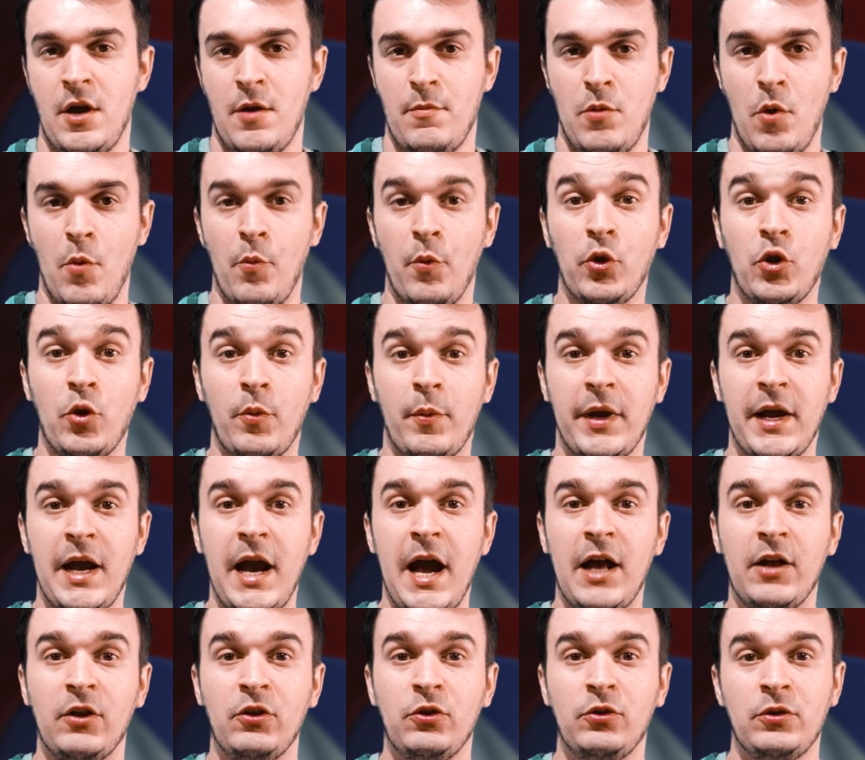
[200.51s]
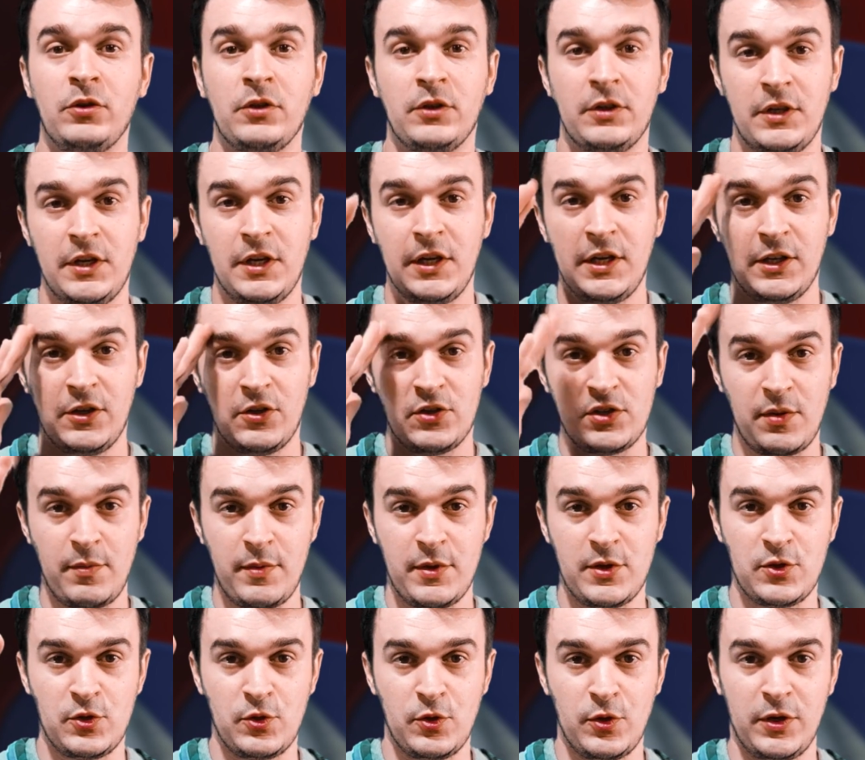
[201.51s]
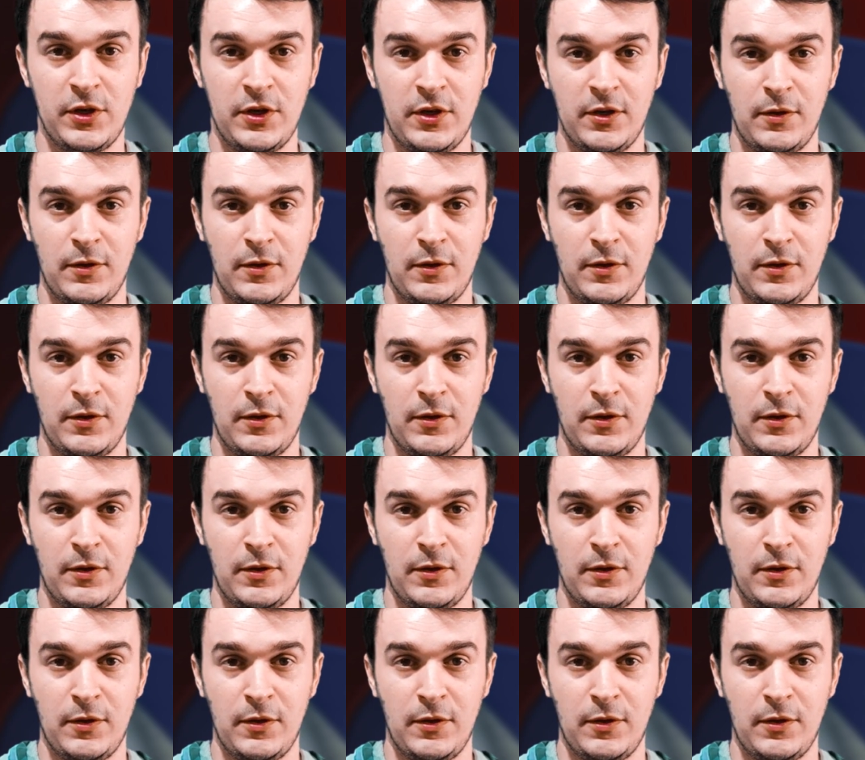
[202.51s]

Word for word: Então, muito obrigado e que Deus abençoe.